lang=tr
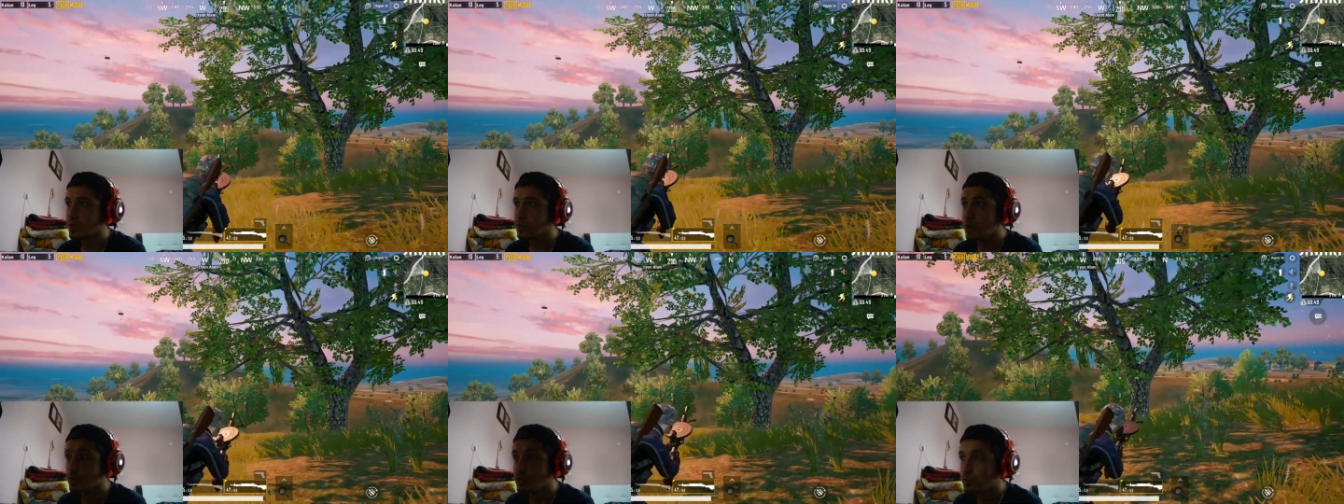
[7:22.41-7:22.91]

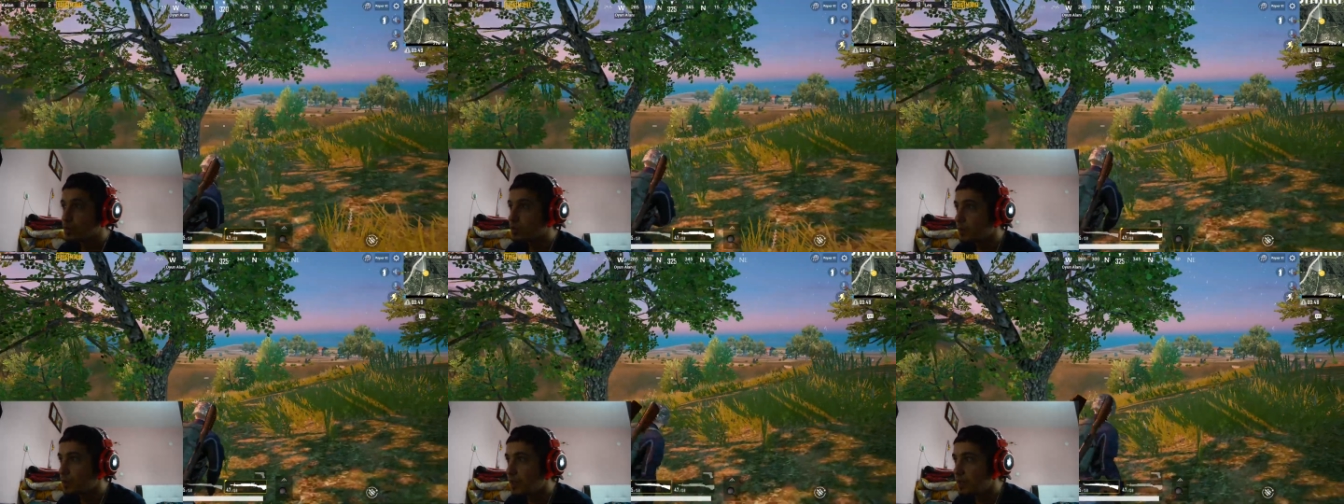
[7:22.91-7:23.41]
Lan diyorum
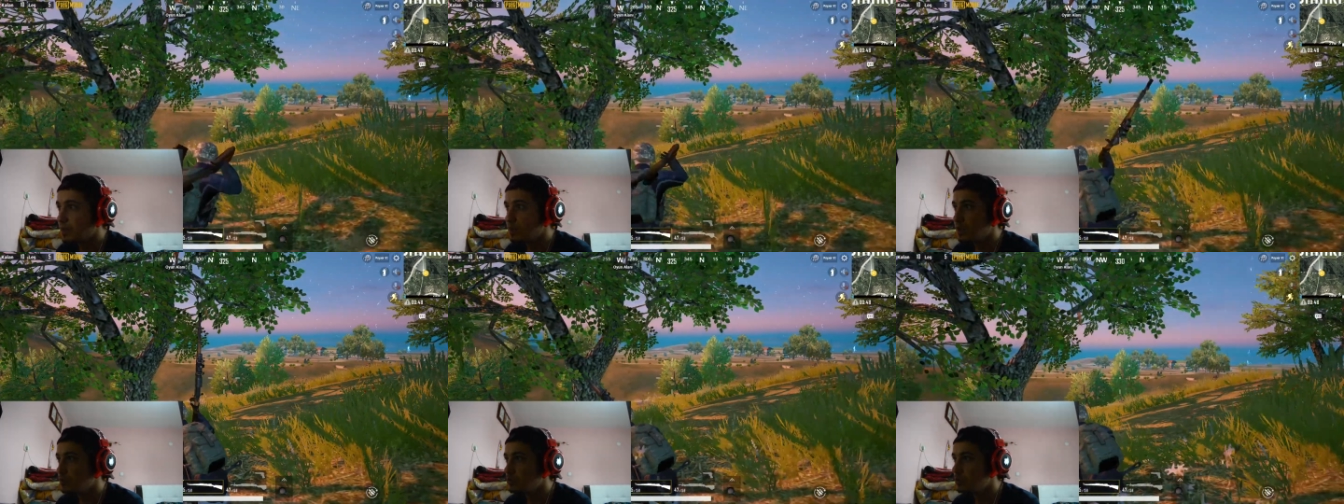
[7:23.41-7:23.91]
acaba nerede
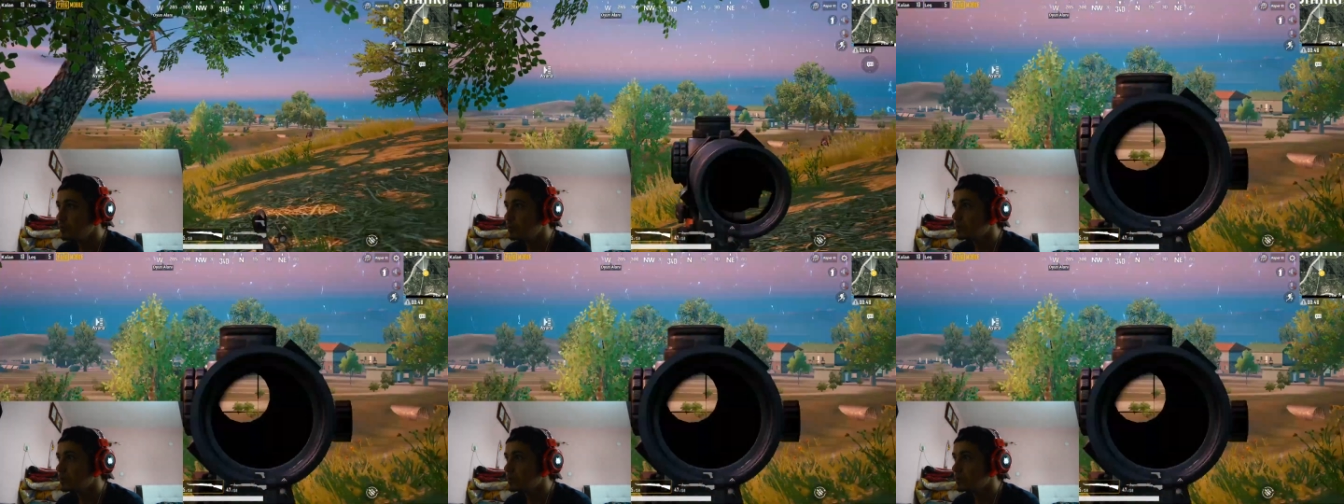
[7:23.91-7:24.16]
lan diyorum.